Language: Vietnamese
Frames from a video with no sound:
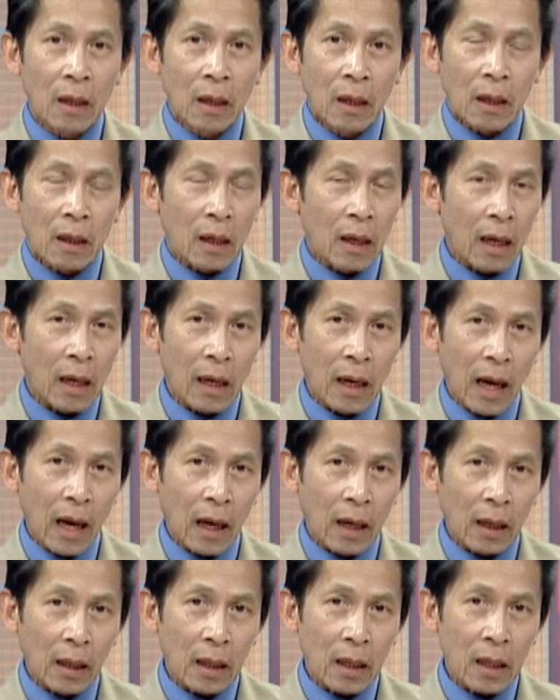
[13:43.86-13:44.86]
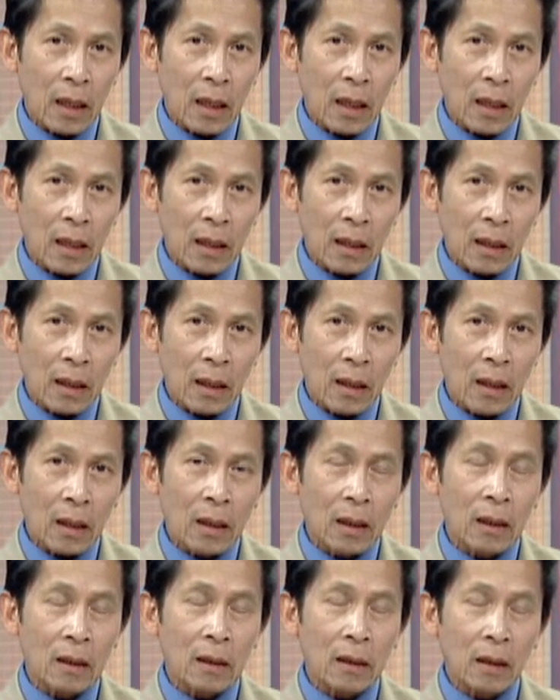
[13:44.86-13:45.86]
là cái
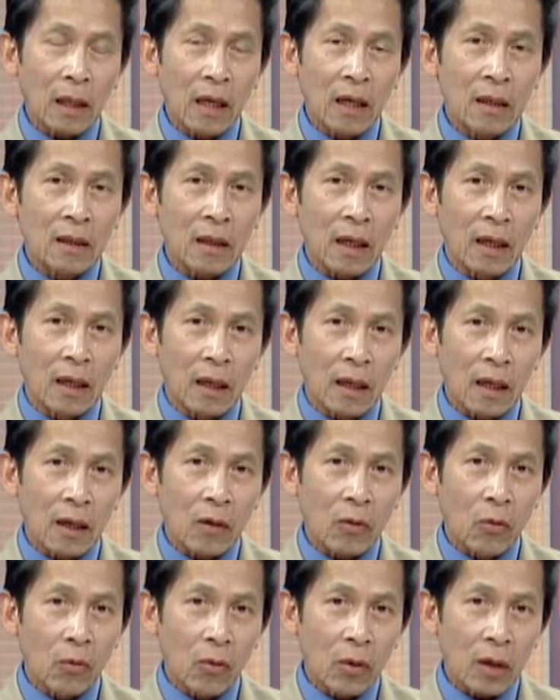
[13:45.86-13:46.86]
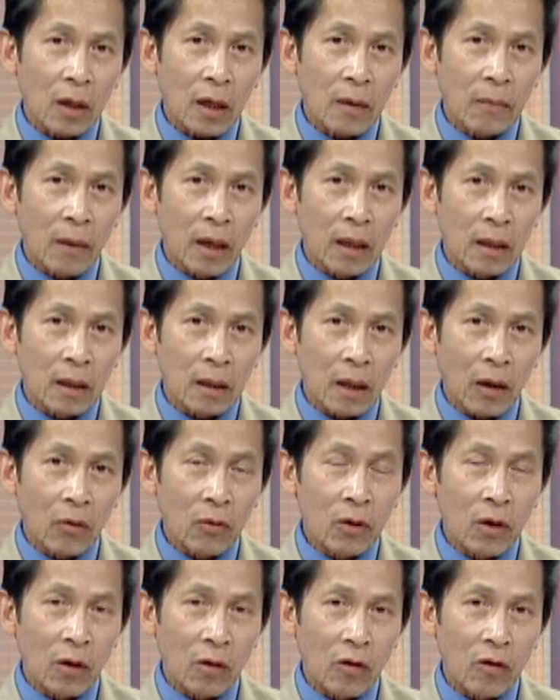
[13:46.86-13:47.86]
cái tiến trình của cái bệnh
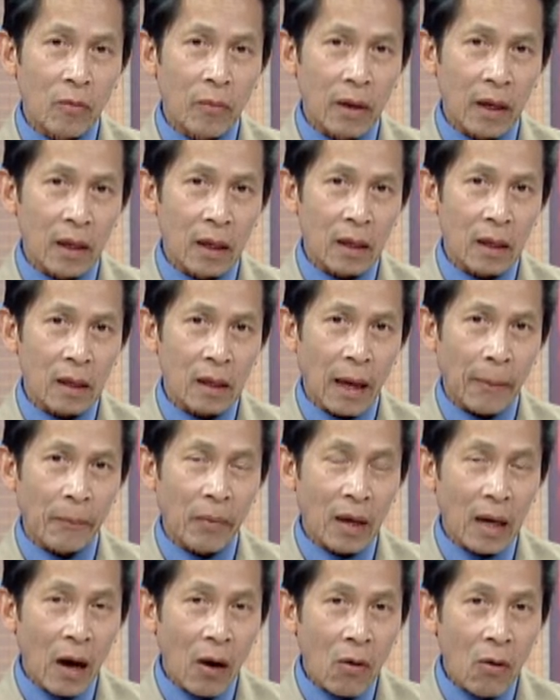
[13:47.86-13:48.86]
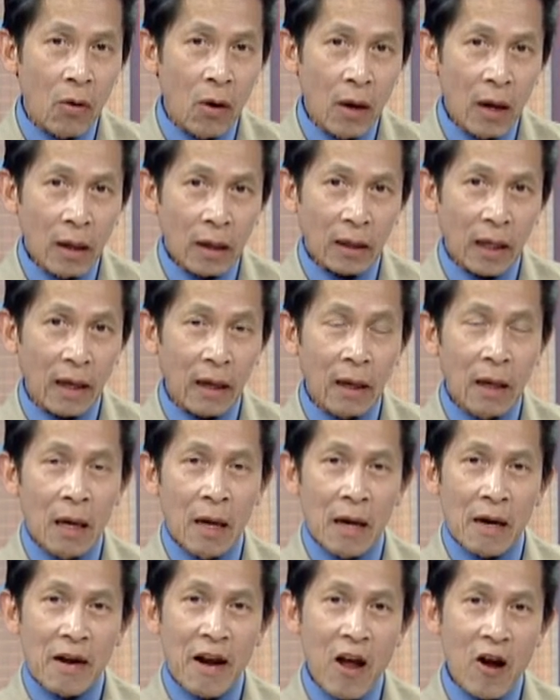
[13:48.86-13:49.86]
tiểu đường của mình nó nằm ở đâu thì
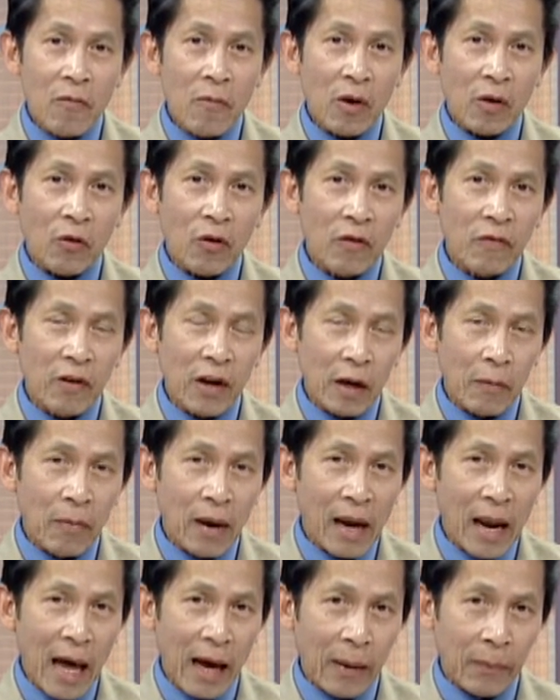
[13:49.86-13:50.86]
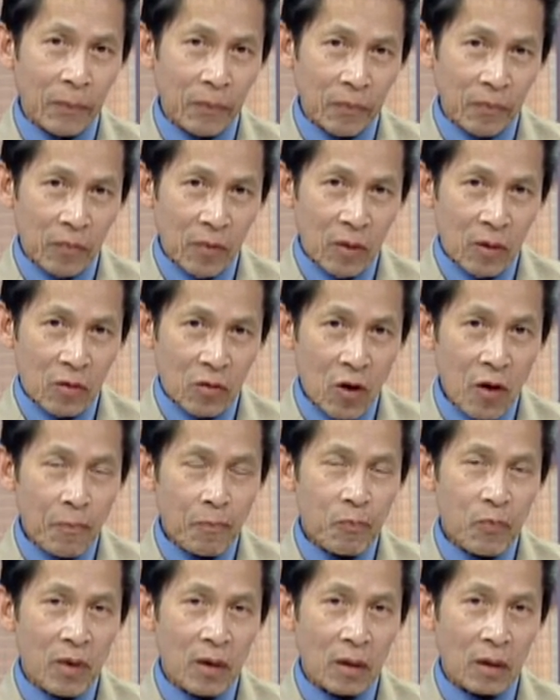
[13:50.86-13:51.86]
nếu mà quý vị mà làm giúp
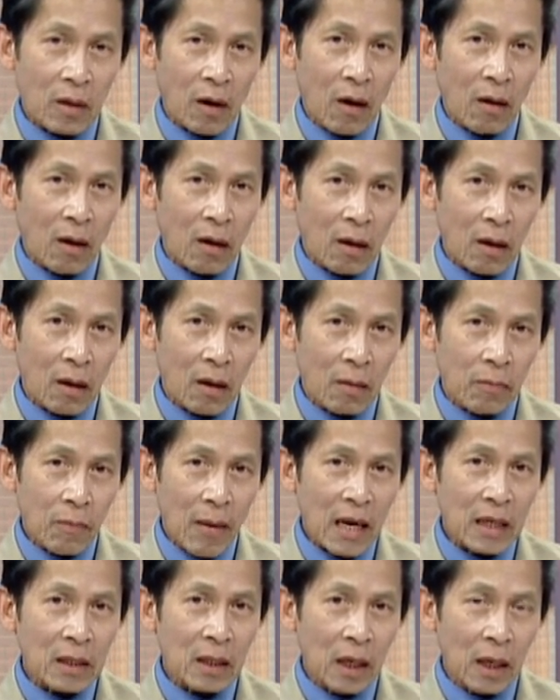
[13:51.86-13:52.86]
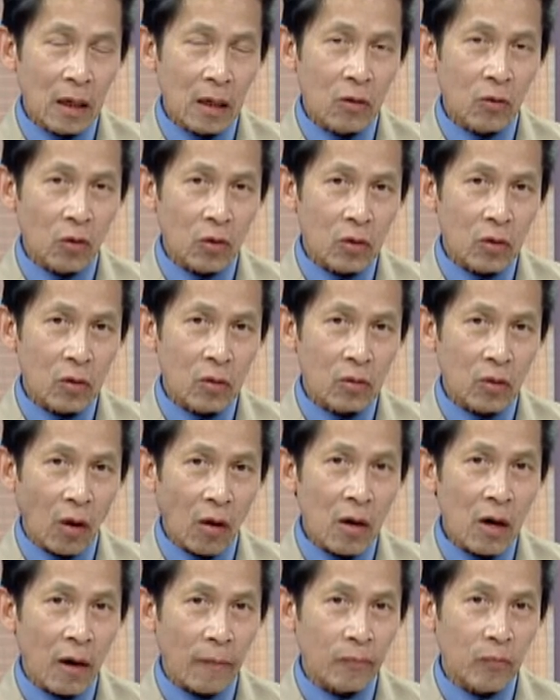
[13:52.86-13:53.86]
cho bác sĩ của
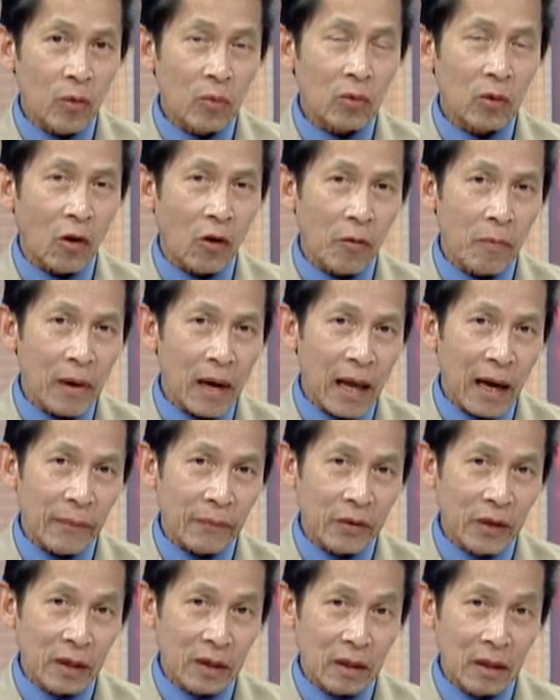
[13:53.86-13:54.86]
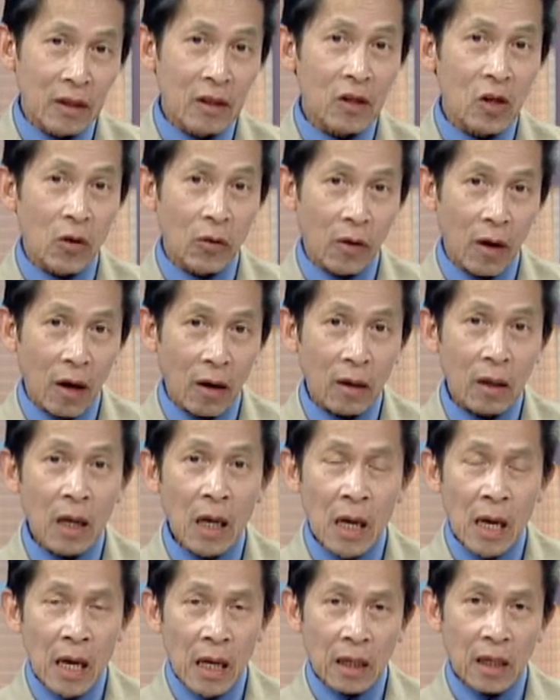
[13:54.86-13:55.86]
tổ hợp chúng tôi mà làm được những điều đó
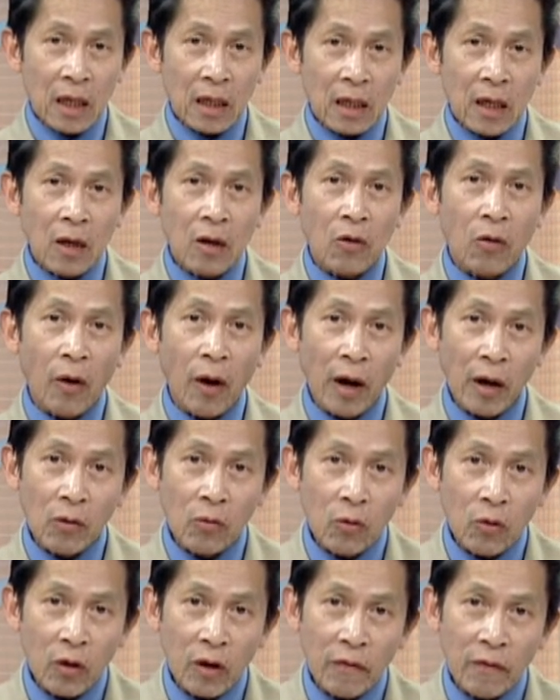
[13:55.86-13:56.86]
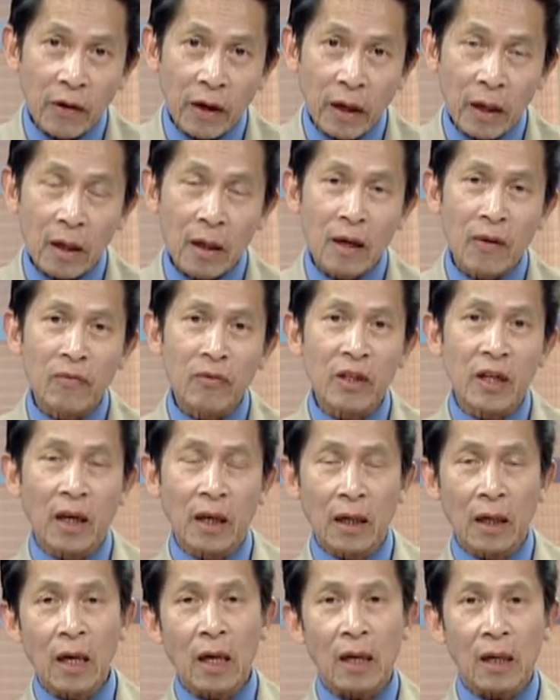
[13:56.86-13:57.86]
thì sức khỏe của quý vị không
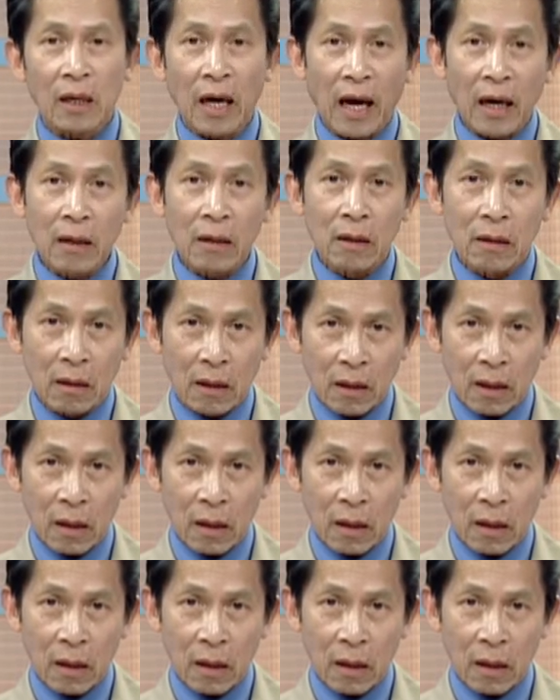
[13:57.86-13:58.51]
những đã được